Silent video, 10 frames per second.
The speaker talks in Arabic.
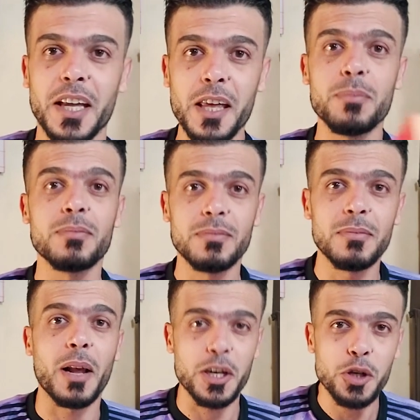طيب
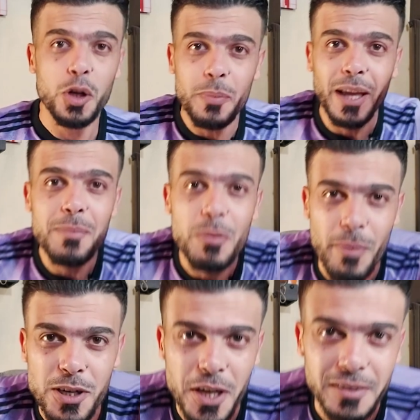بنرجعهم ونكمل
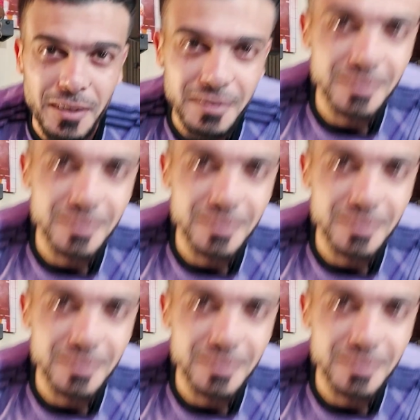مباشره